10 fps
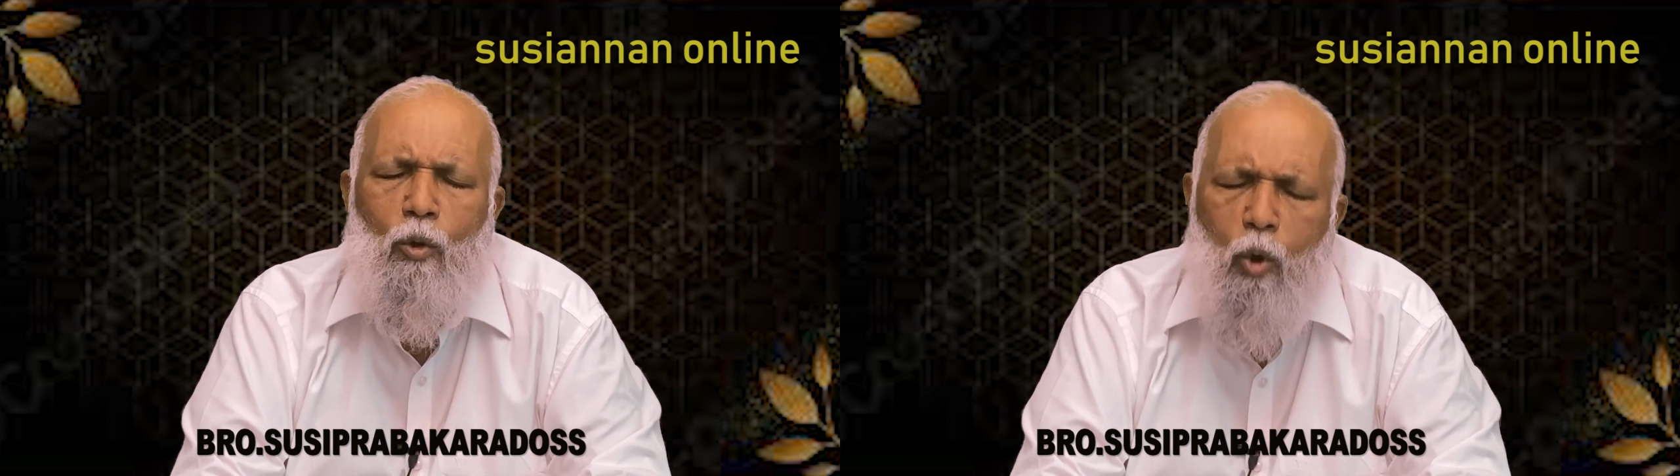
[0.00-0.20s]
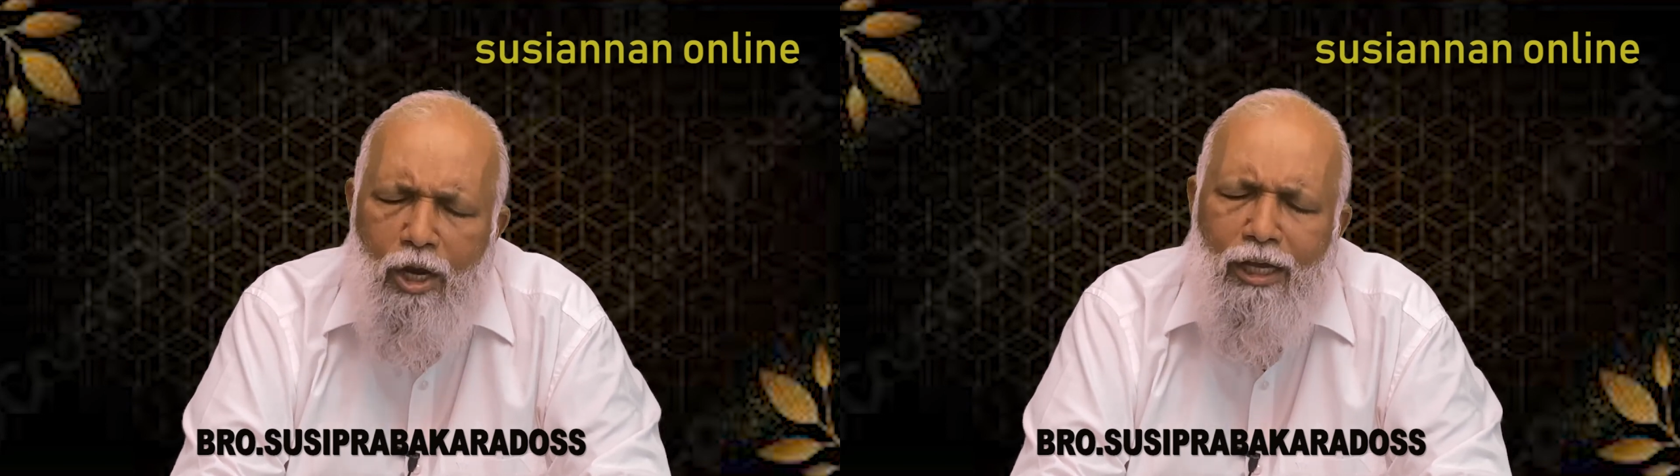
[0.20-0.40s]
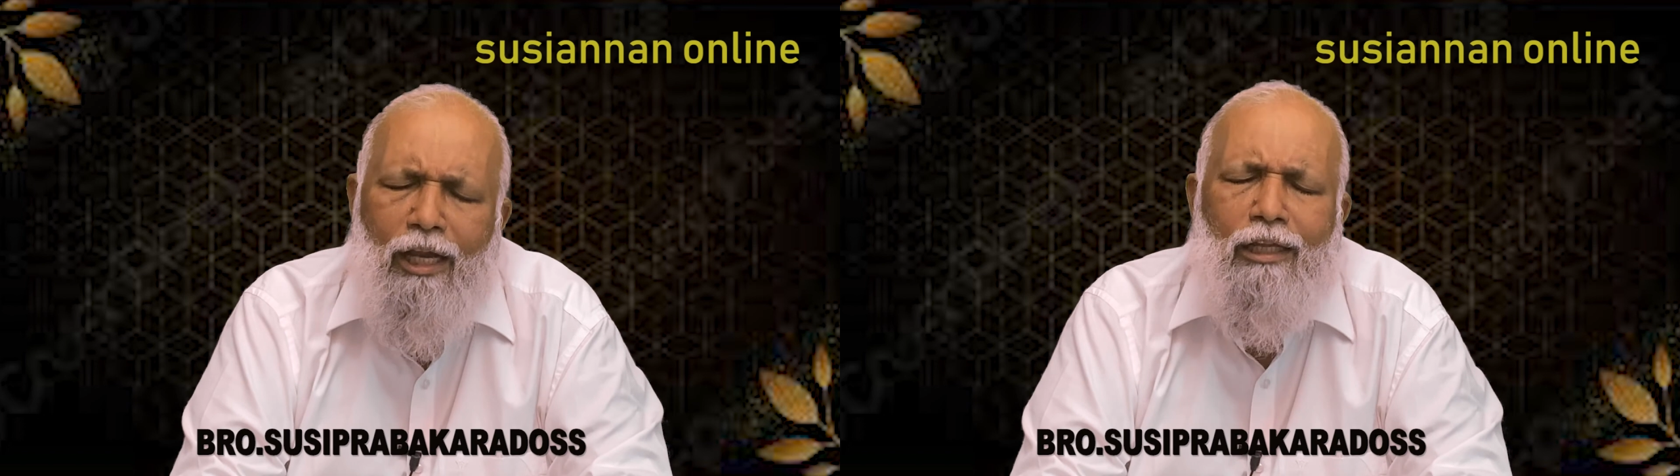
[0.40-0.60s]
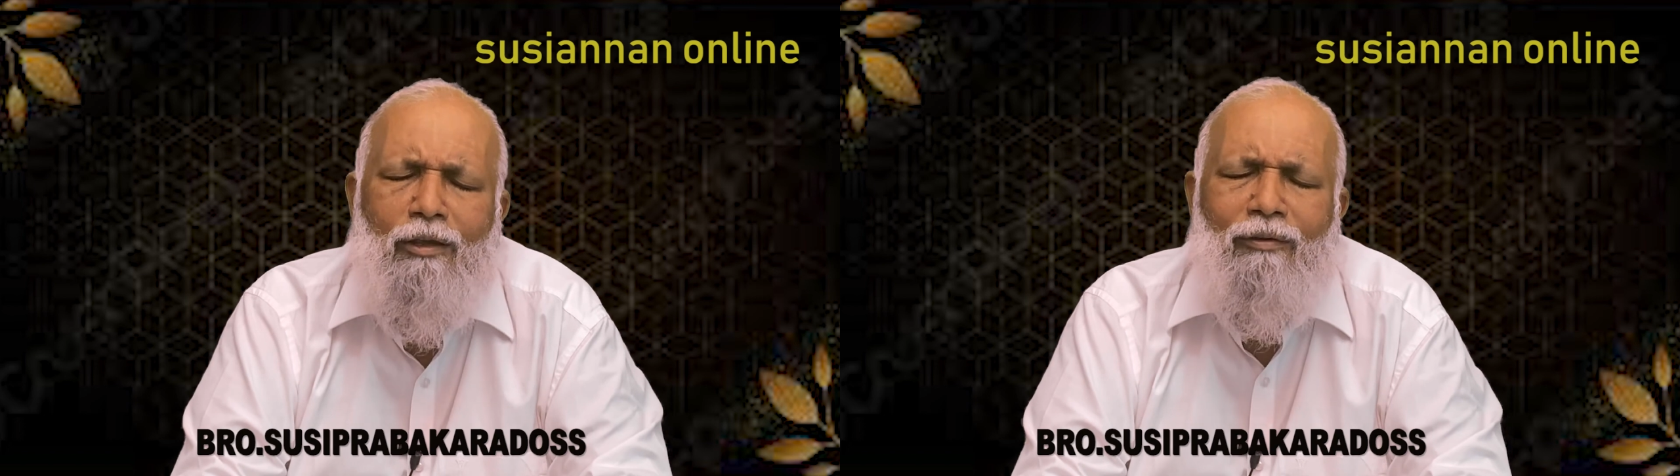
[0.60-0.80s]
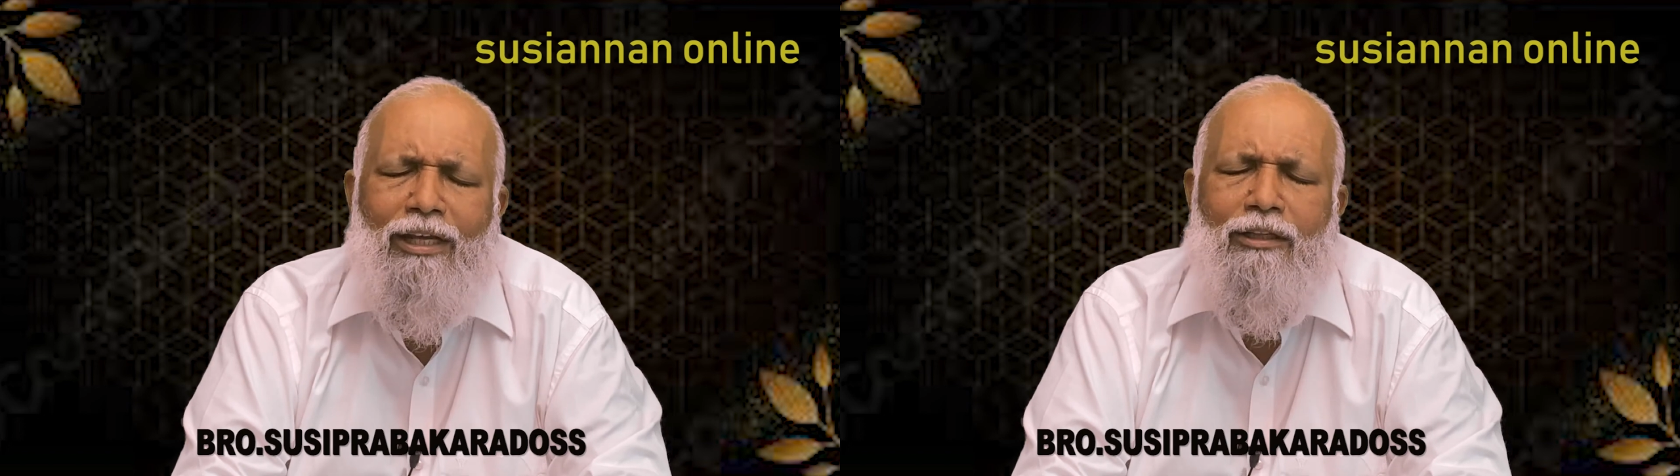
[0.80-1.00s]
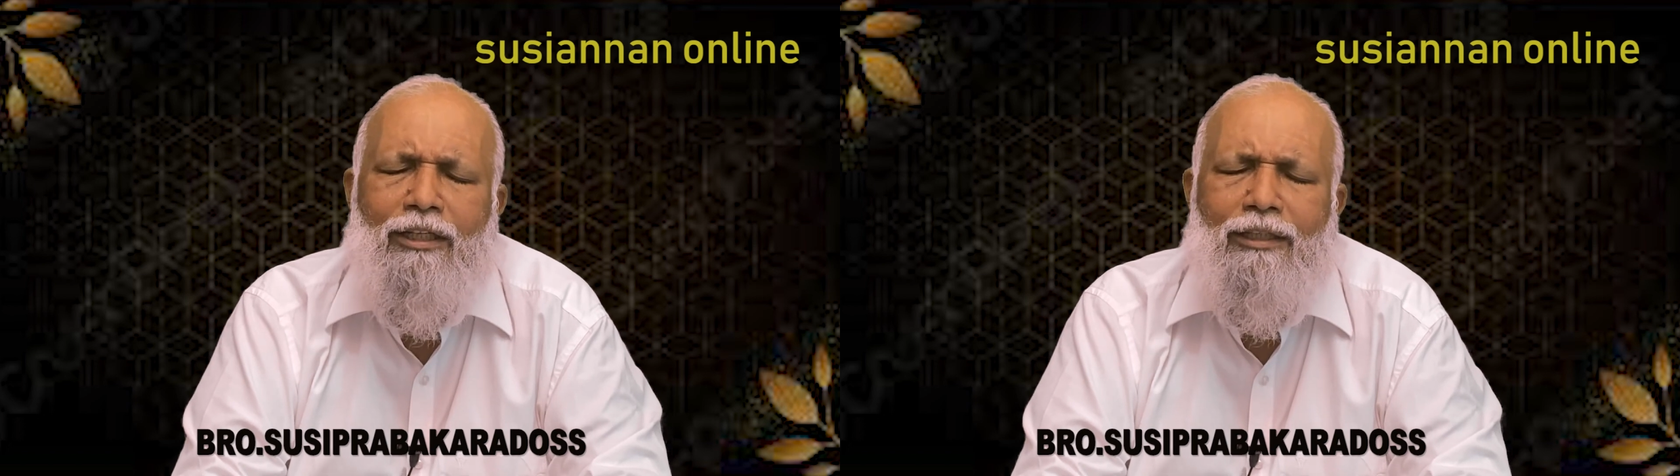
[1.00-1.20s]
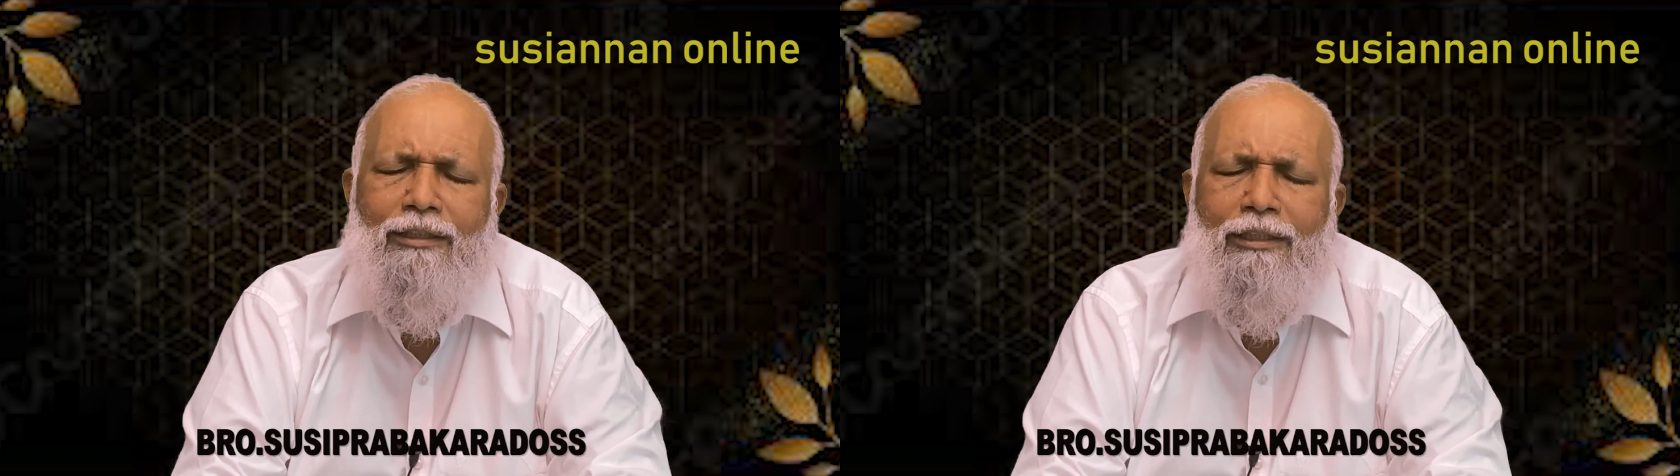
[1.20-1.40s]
கொடுக்கிறதை வைத்து